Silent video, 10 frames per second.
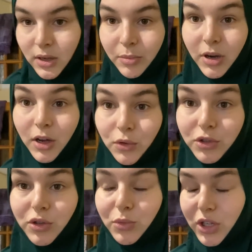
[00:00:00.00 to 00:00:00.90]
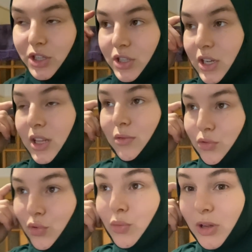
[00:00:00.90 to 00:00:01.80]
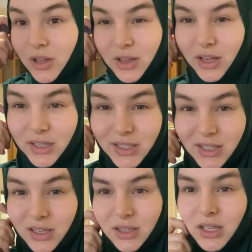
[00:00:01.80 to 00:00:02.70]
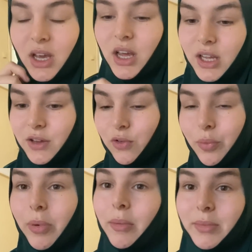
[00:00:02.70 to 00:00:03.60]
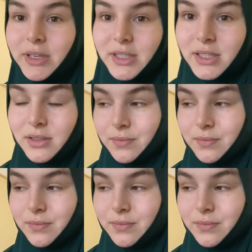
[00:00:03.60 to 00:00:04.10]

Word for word: по-хорошему даже я думала так сделать, его помыть,